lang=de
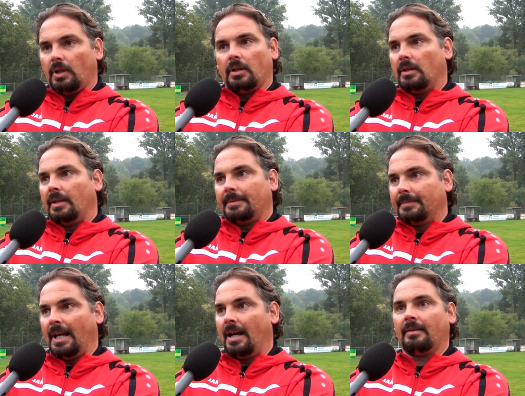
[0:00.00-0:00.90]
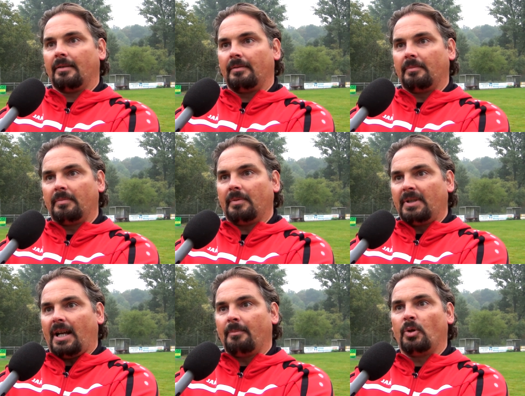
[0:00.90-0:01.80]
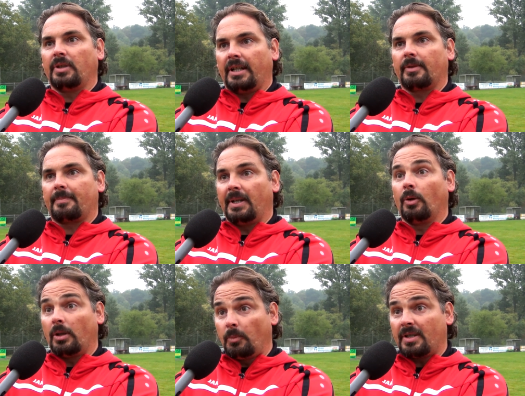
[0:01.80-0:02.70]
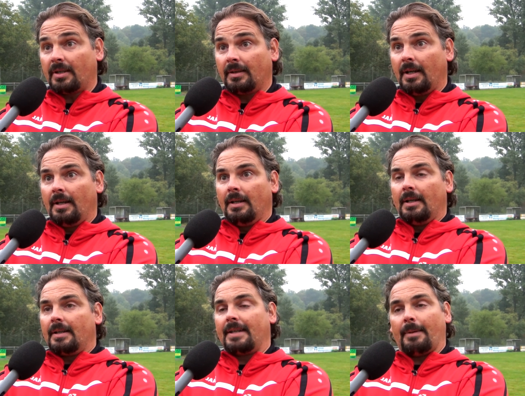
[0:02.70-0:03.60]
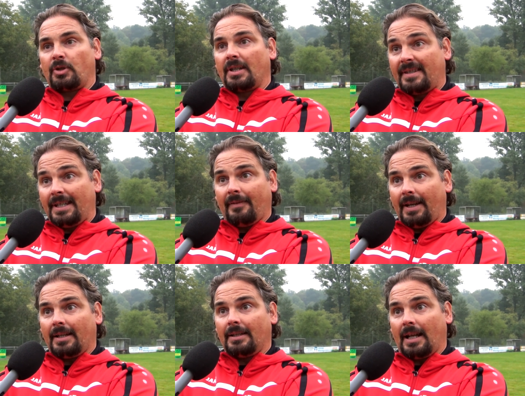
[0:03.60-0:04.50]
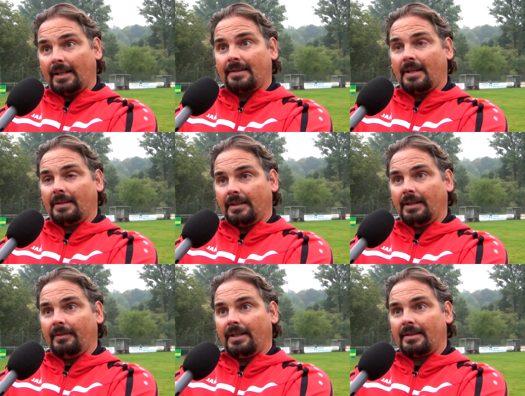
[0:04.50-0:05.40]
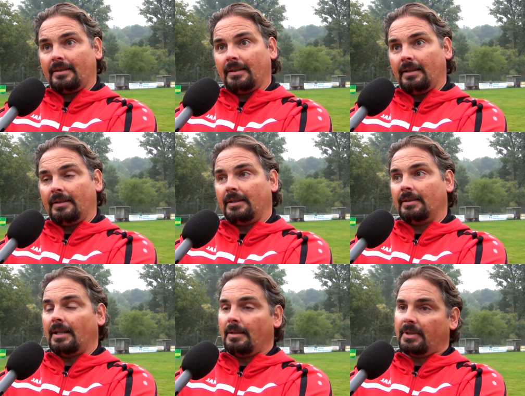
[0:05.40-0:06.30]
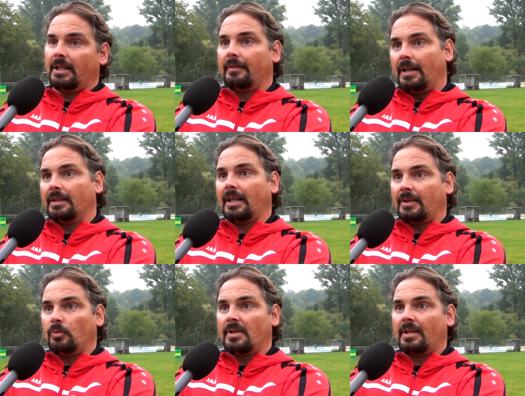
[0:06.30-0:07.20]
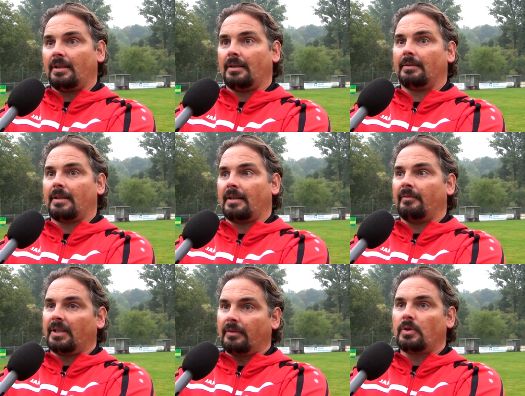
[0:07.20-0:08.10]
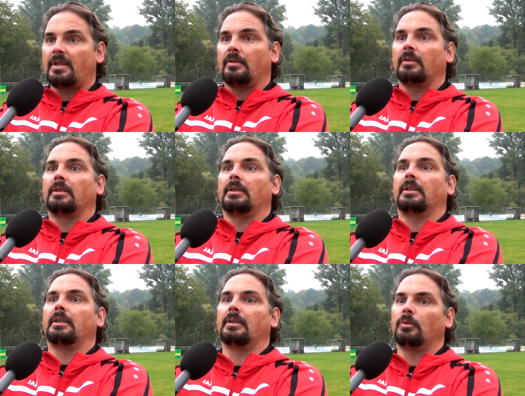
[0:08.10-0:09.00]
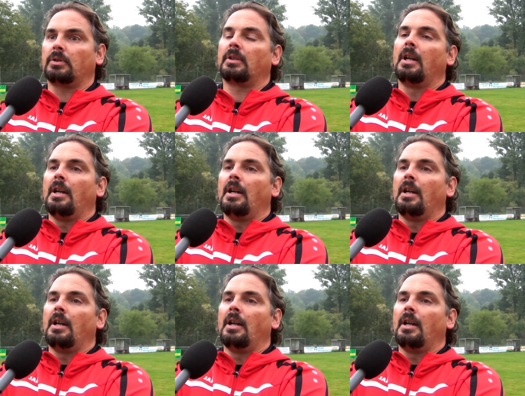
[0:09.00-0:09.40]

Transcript: Äh, ja, mit einem Punkt hätten wir uns belohnen müssen. Selbst ein Sieg wäre lange Zeit drin gewesen. Ja, die Elmeringer waren halt recht unsicher, das haben wir gewusst. Und äh, gut,